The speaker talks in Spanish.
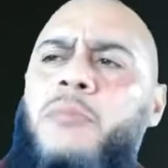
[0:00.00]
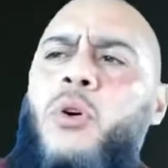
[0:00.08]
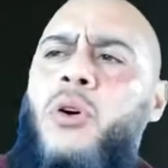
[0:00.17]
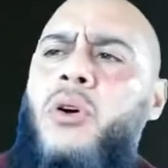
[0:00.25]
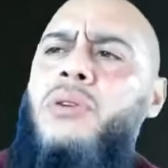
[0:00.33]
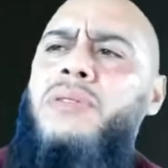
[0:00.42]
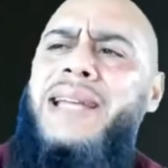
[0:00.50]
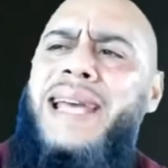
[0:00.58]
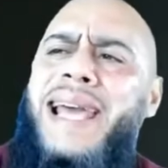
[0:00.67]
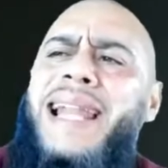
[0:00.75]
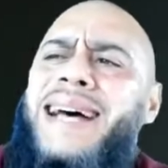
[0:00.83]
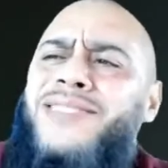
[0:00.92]
A lo
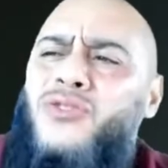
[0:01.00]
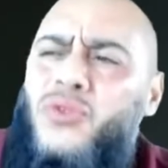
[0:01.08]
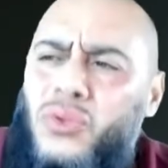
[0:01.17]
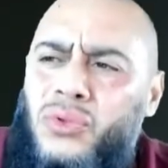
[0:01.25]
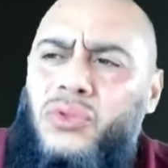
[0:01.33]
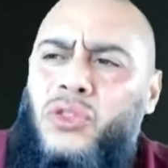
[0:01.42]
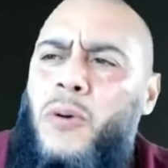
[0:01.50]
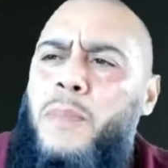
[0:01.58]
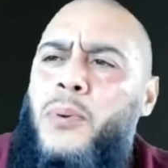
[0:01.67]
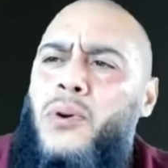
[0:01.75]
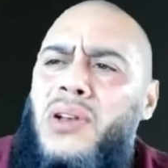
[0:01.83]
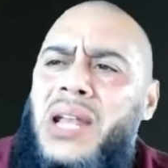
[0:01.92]
mejor el
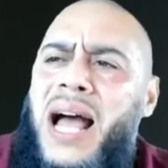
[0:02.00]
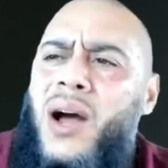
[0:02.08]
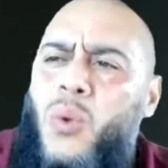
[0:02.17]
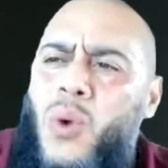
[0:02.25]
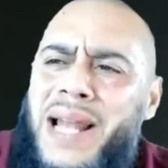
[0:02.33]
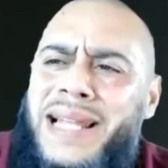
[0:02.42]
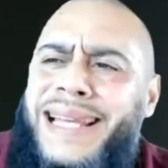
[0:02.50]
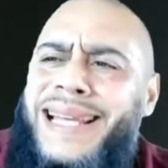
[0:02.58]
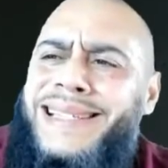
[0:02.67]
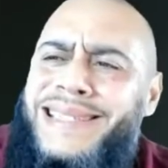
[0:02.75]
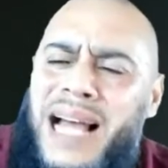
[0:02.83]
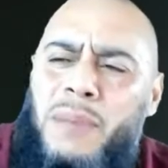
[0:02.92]
asunto por la cual
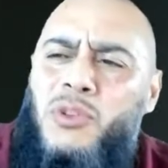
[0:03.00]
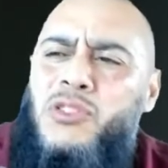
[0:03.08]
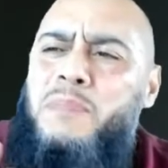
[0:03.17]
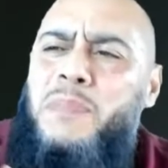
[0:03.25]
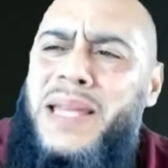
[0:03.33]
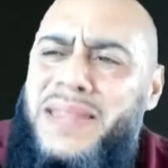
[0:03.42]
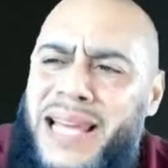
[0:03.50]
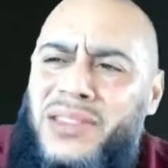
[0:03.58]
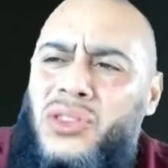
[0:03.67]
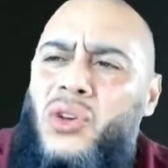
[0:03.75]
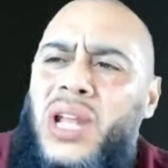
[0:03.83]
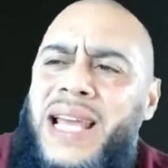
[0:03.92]
que estamos
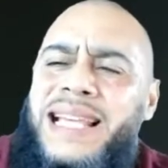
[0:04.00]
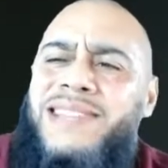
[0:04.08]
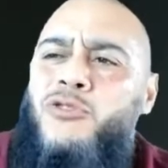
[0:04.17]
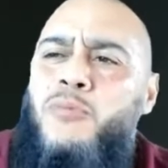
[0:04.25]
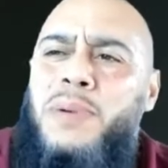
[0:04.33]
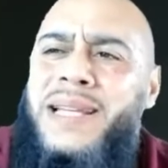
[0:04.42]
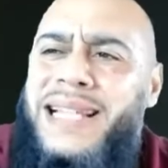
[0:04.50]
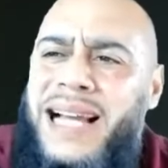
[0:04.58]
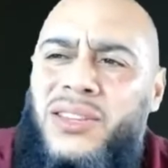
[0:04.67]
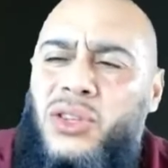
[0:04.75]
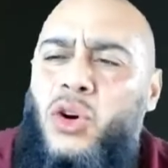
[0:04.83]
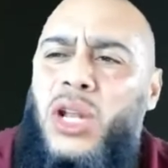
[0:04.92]
pidiéndole y
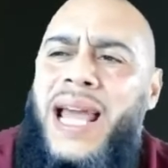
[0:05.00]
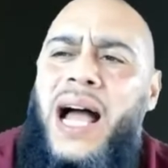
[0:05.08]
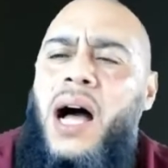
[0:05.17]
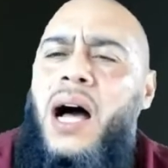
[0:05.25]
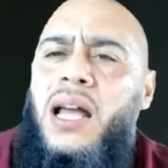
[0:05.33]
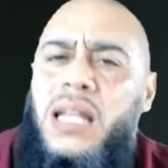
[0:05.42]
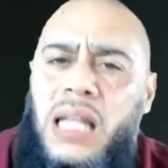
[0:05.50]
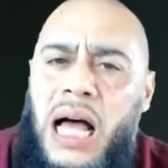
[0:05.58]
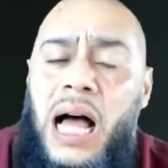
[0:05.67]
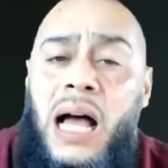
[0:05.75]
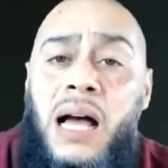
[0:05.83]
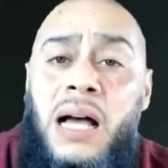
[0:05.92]
suplicándole a
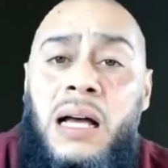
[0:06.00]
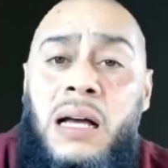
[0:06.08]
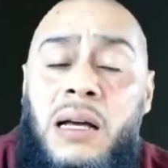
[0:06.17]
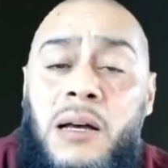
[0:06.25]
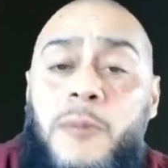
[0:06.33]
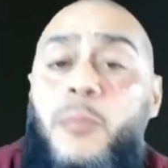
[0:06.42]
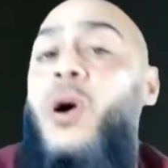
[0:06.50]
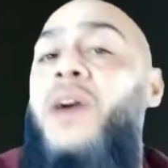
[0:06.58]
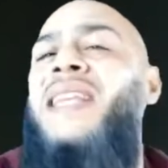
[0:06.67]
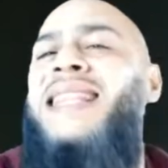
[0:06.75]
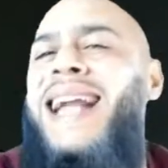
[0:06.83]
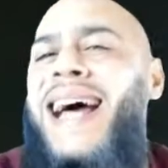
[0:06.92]
Allah
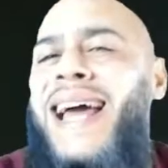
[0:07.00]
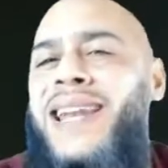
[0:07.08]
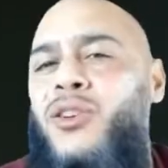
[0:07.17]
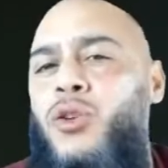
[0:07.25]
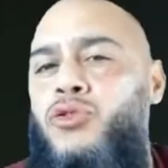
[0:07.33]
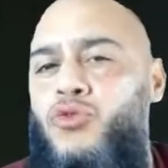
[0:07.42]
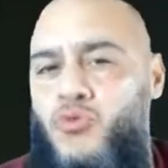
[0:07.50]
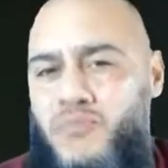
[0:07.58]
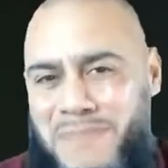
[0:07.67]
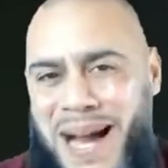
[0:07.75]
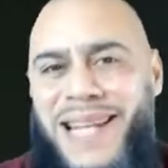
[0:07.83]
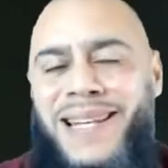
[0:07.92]
puede traernos
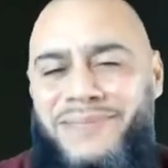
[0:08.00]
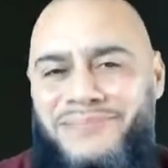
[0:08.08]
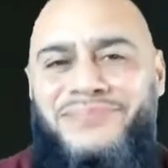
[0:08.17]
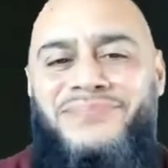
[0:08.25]
un mal.